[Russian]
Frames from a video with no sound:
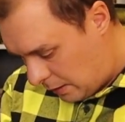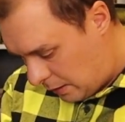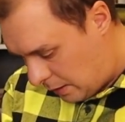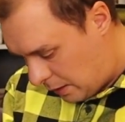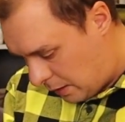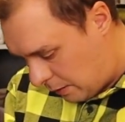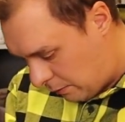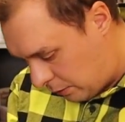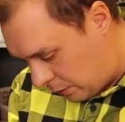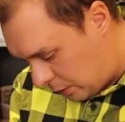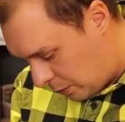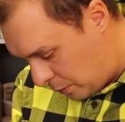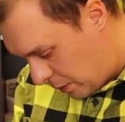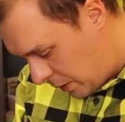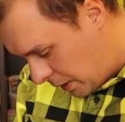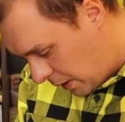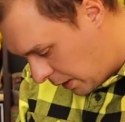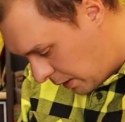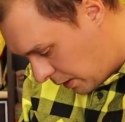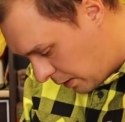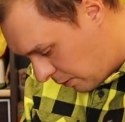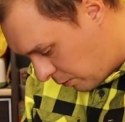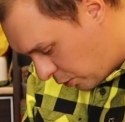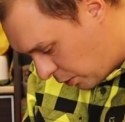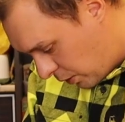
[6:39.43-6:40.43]
Я вот к
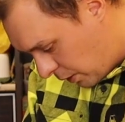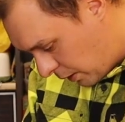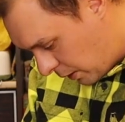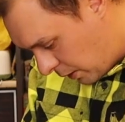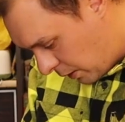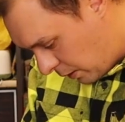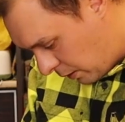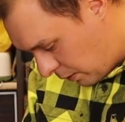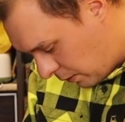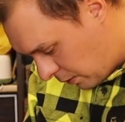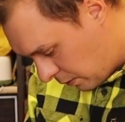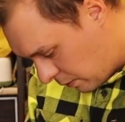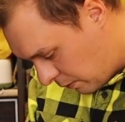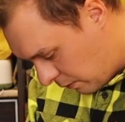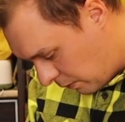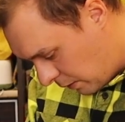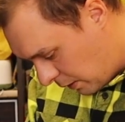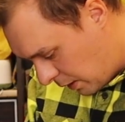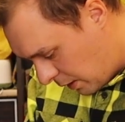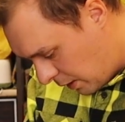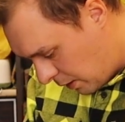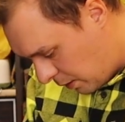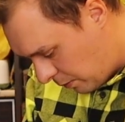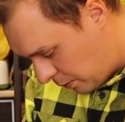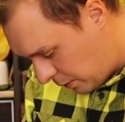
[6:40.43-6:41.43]
переднему краю ее
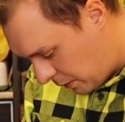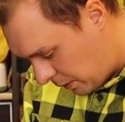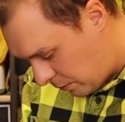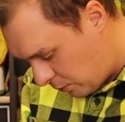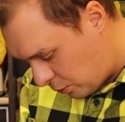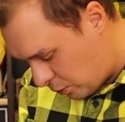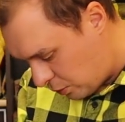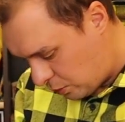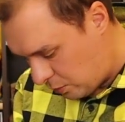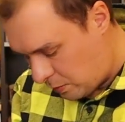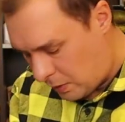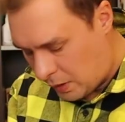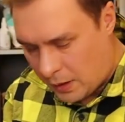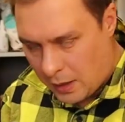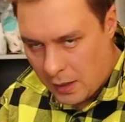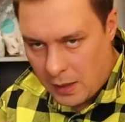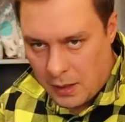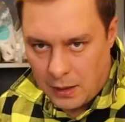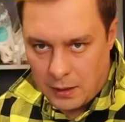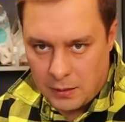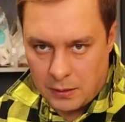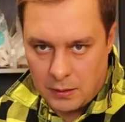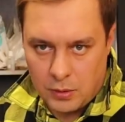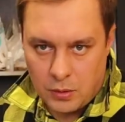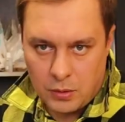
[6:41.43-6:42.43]
сдвигаю, потому что у меня
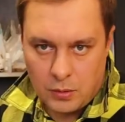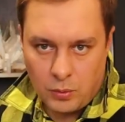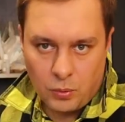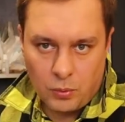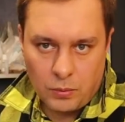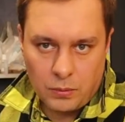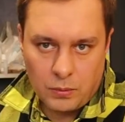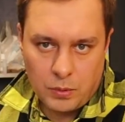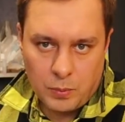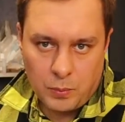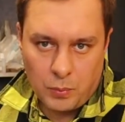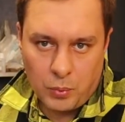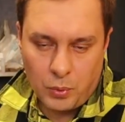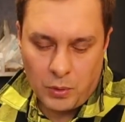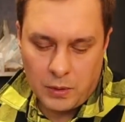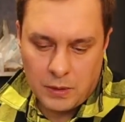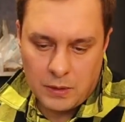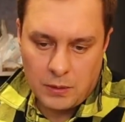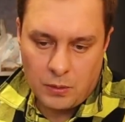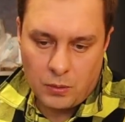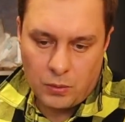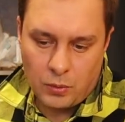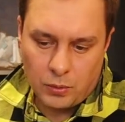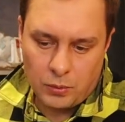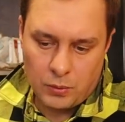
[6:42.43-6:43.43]
какая-то шку... шпуля с
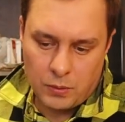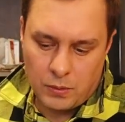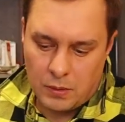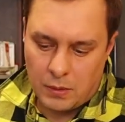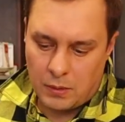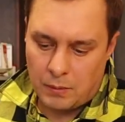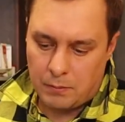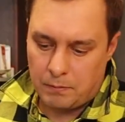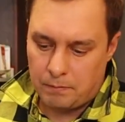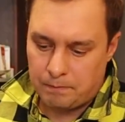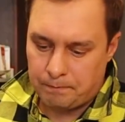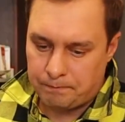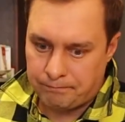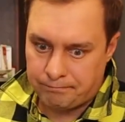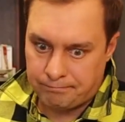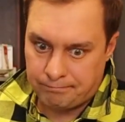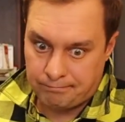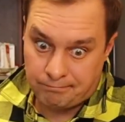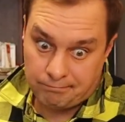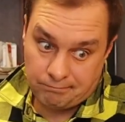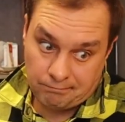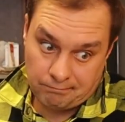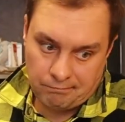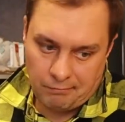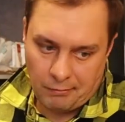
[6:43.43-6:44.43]
конусом.
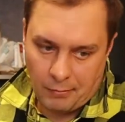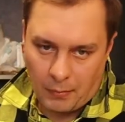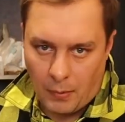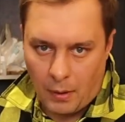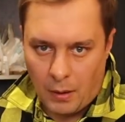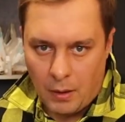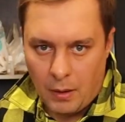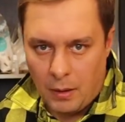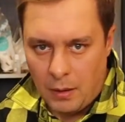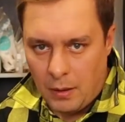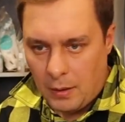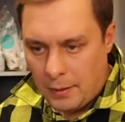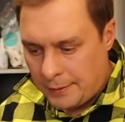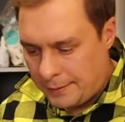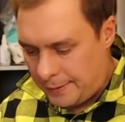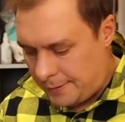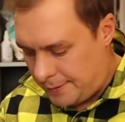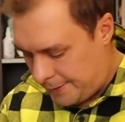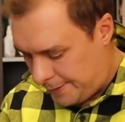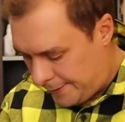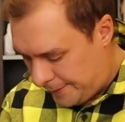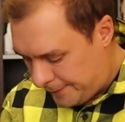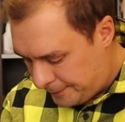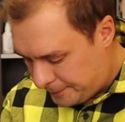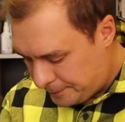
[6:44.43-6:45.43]
Не
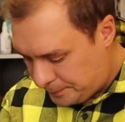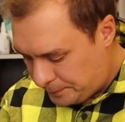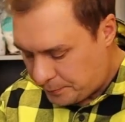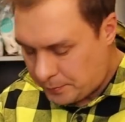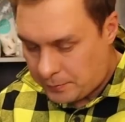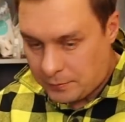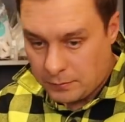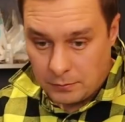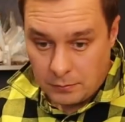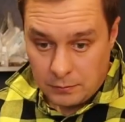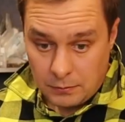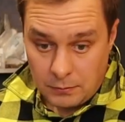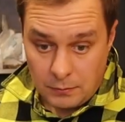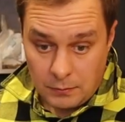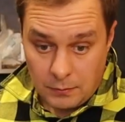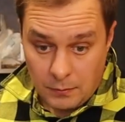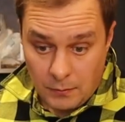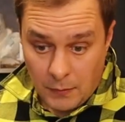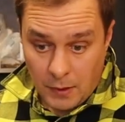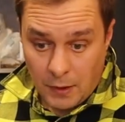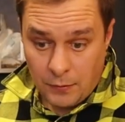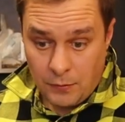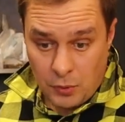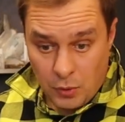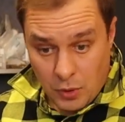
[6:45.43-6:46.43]
знаю.
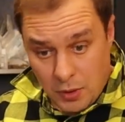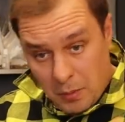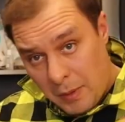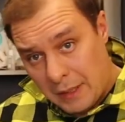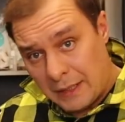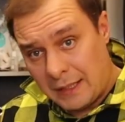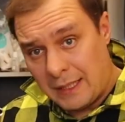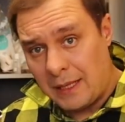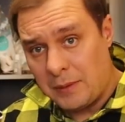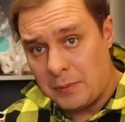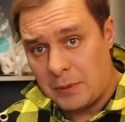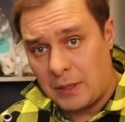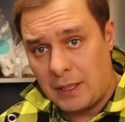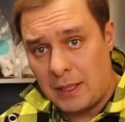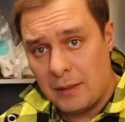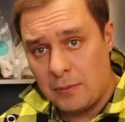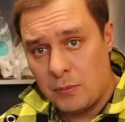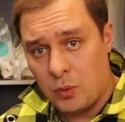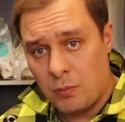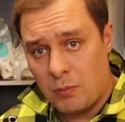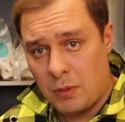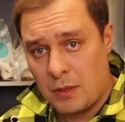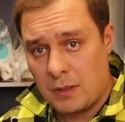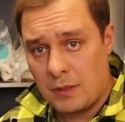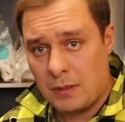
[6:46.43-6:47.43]
Все, и мотаем таким
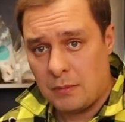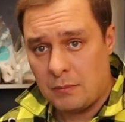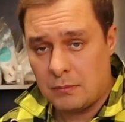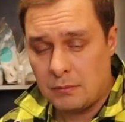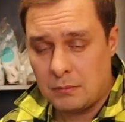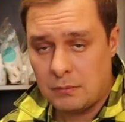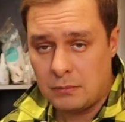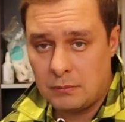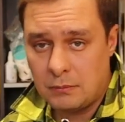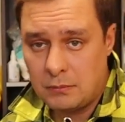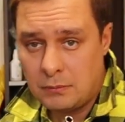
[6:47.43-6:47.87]
образом.